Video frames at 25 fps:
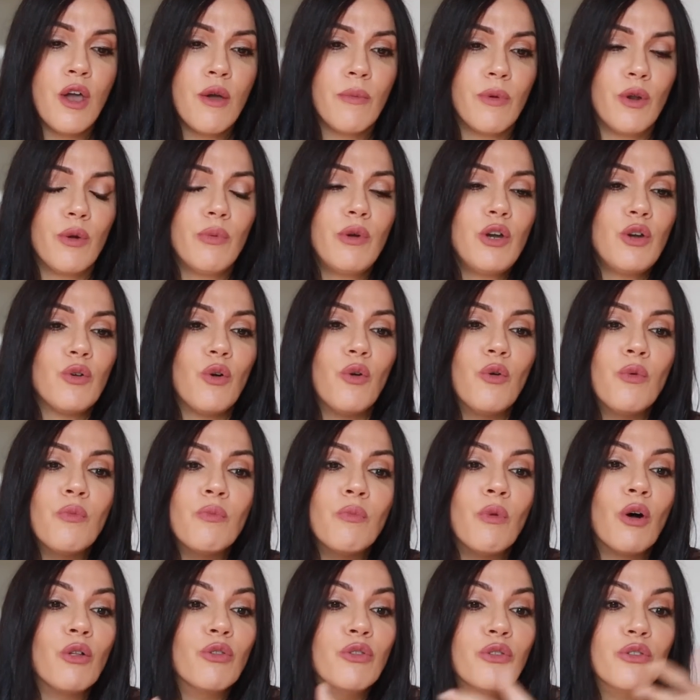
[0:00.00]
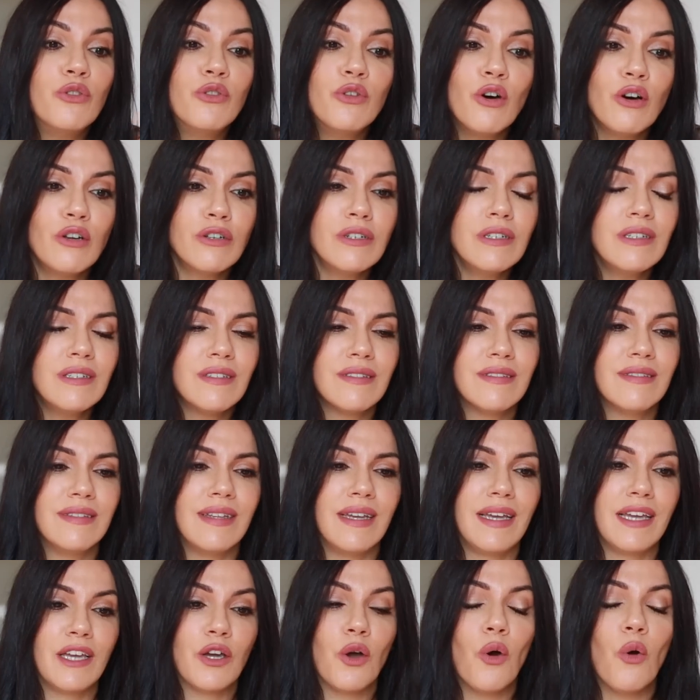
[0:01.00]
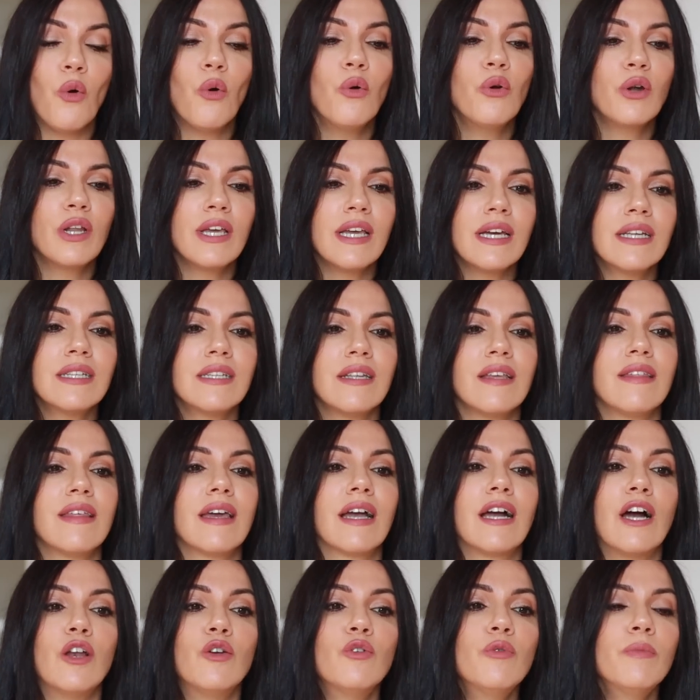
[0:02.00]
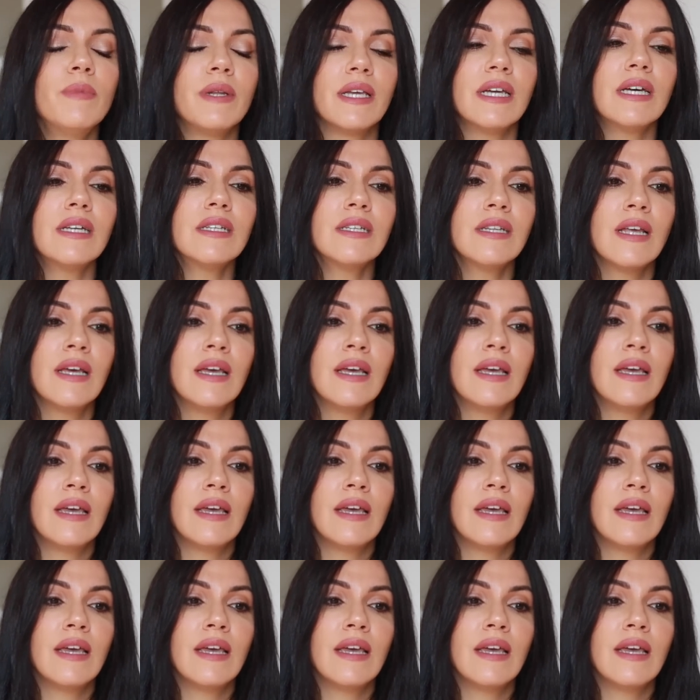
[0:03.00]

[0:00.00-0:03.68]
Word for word: Pero bueno, un montón de injurias y de calumnias